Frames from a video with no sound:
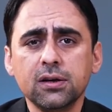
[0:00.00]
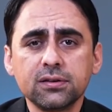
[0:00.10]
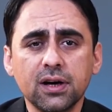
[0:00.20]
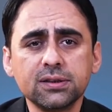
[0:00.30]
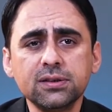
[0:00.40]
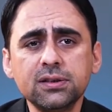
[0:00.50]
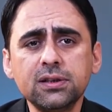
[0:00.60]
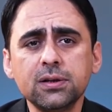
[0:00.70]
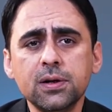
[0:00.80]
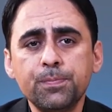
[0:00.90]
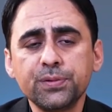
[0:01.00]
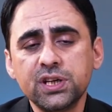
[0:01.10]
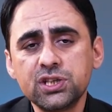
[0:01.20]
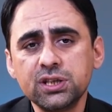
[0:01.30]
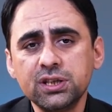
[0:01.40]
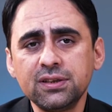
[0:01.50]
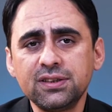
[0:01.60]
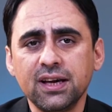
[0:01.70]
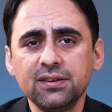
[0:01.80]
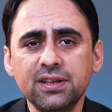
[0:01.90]
kadını kişinin
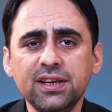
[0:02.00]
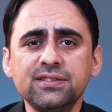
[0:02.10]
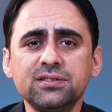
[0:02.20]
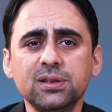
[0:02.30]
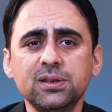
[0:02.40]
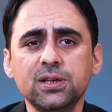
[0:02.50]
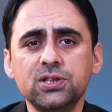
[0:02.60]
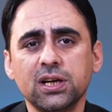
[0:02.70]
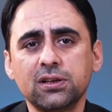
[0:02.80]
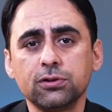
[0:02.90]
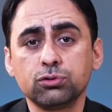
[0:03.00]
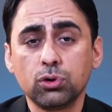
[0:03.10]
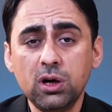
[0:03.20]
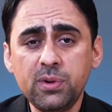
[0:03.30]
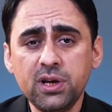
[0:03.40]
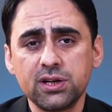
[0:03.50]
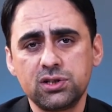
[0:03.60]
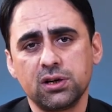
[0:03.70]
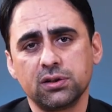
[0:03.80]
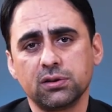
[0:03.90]
kendi istediği şekle
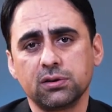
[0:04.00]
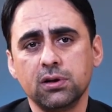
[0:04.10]
sokamayacağının